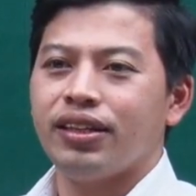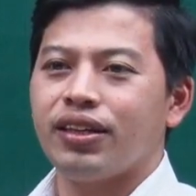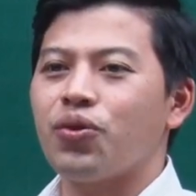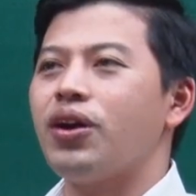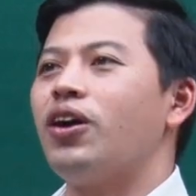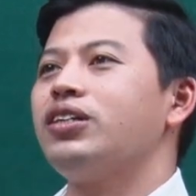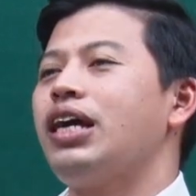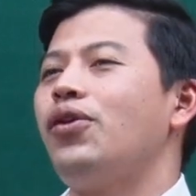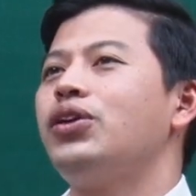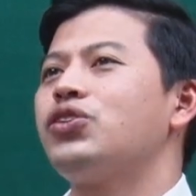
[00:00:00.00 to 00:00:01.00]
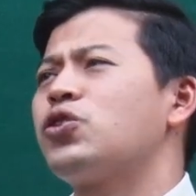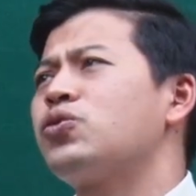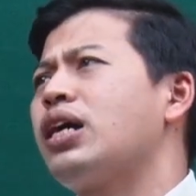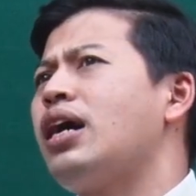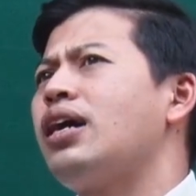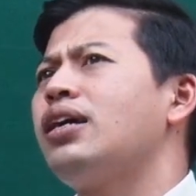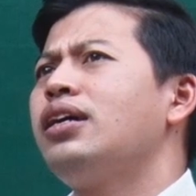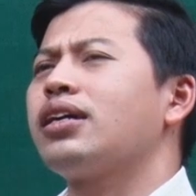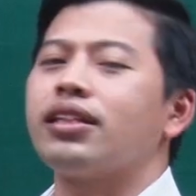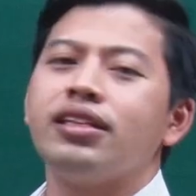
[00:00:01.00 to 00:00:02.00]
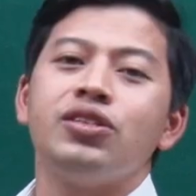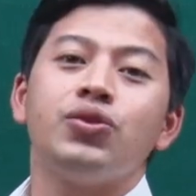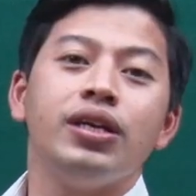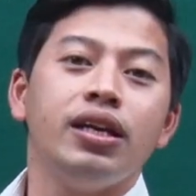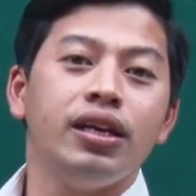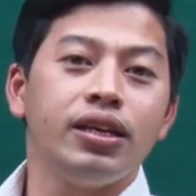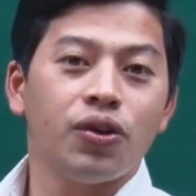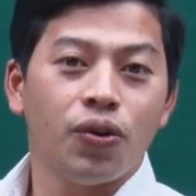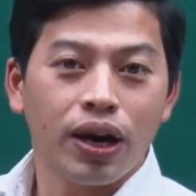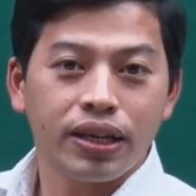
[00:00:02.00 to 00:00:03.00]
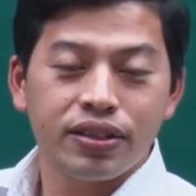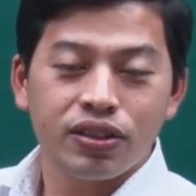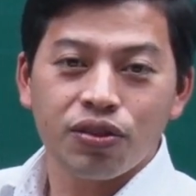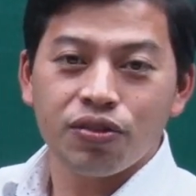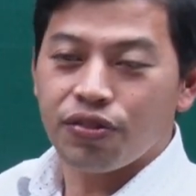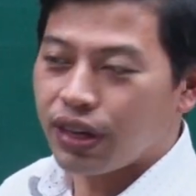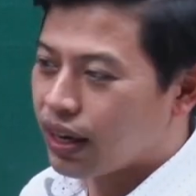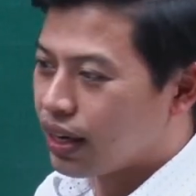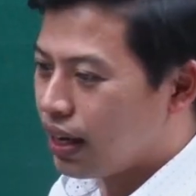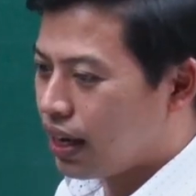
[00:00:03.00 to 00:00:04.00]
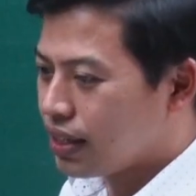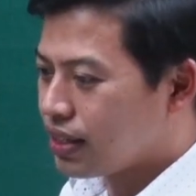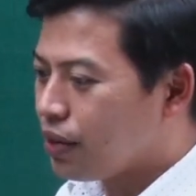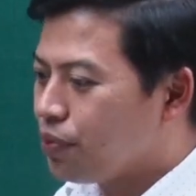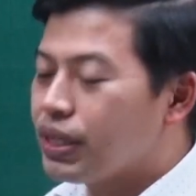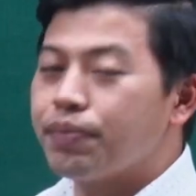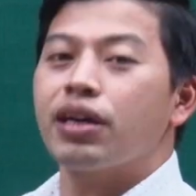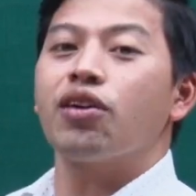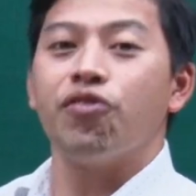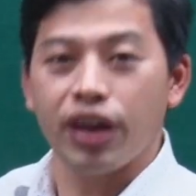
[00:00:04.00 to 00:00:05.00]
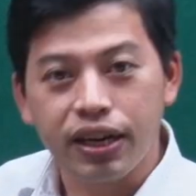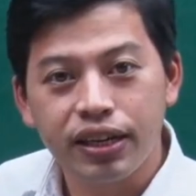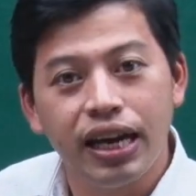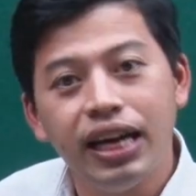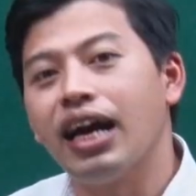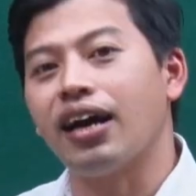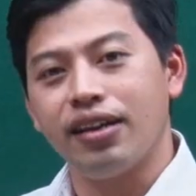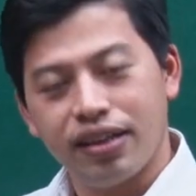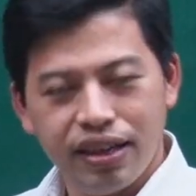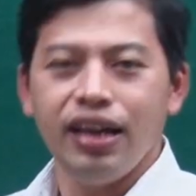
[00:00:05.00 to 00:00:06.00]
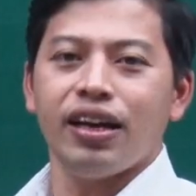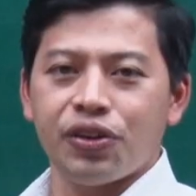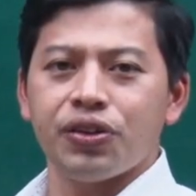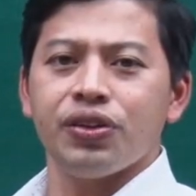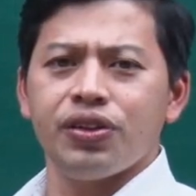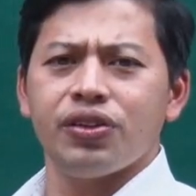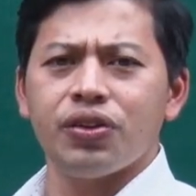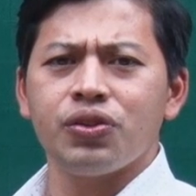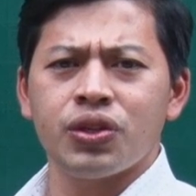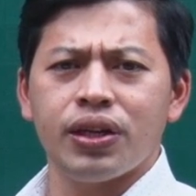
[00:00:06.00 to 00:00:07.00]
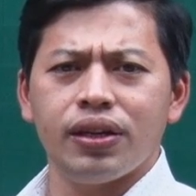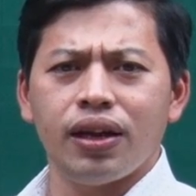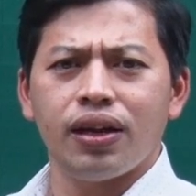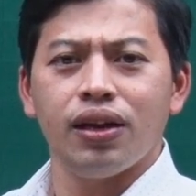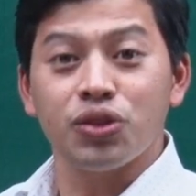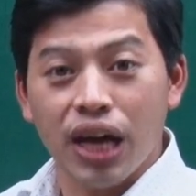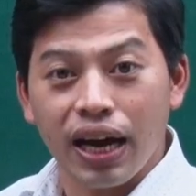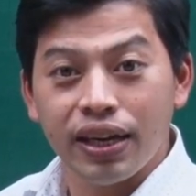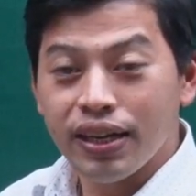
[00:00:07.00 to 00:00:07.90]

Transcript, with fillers: thì qua đó rèn luyện cho chúng ta cái tư duy linh hoạt trong việc là sắp xếp các công việc đấy là đấy là nói nói chuyện là lâu dài